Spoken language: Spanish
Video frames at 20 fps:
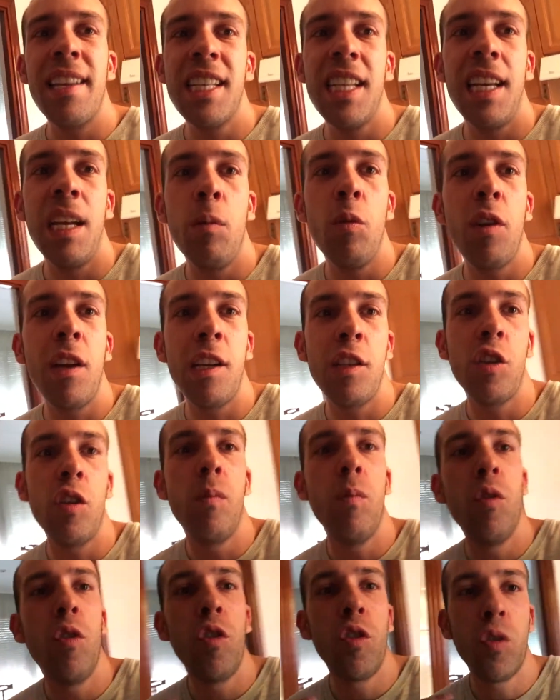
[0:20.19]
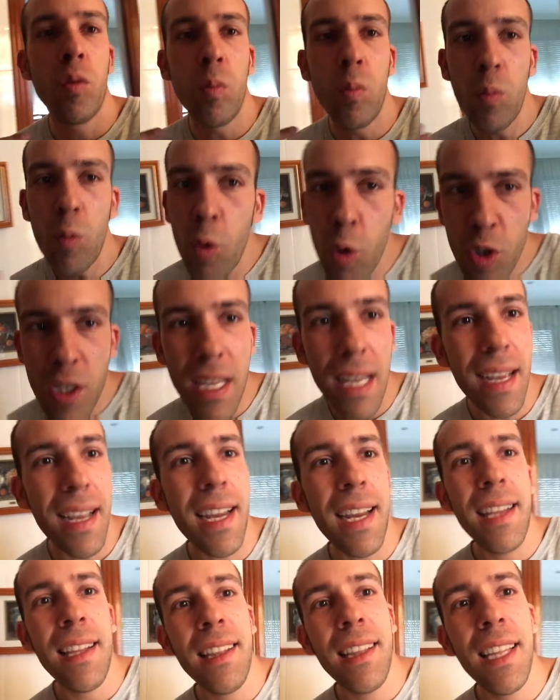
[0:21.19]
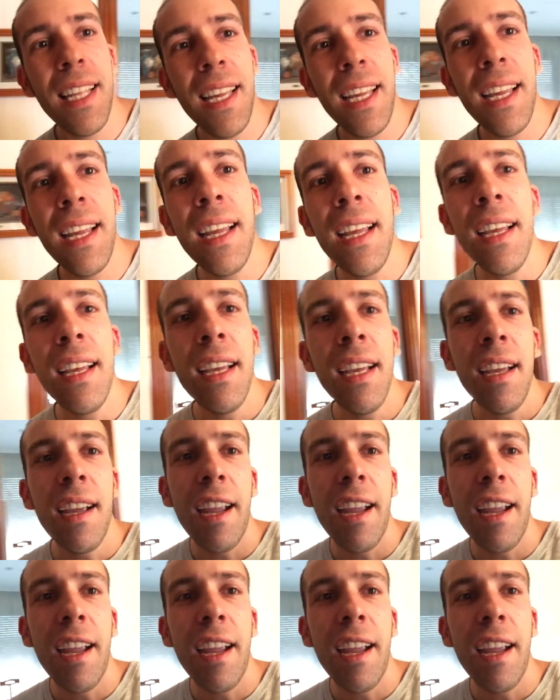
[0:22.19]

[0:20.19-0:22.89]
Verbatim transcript: Ya sabemos que somos mucha gente